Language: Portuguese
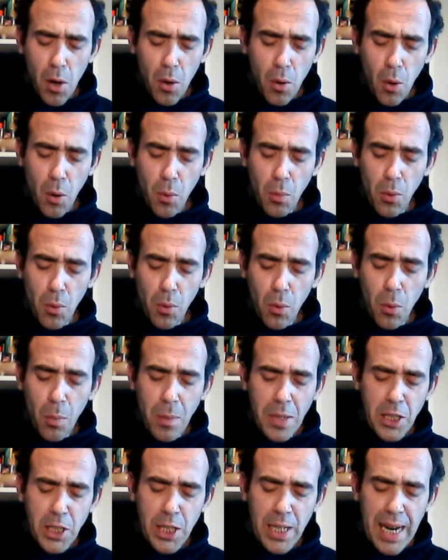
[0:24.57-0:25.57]
como
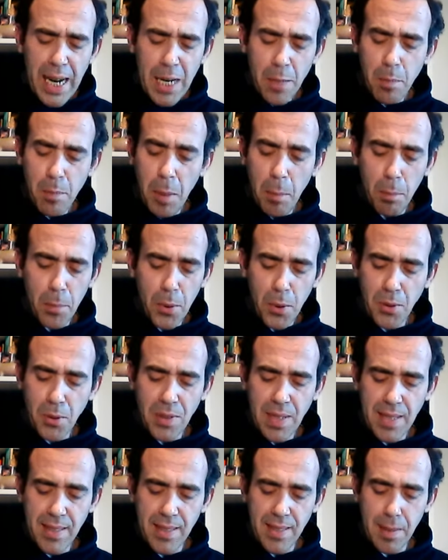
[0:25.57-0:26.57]
uma escarpa
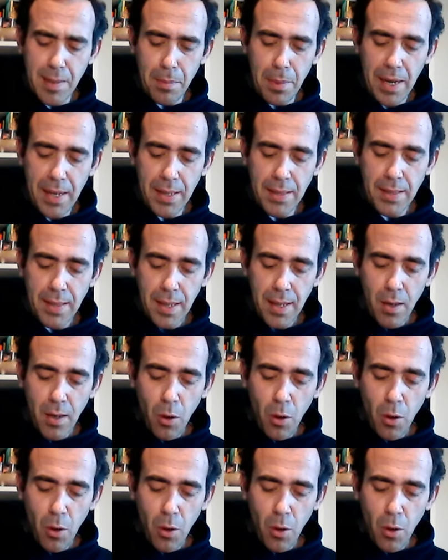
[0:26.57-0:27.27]
pronta a desabar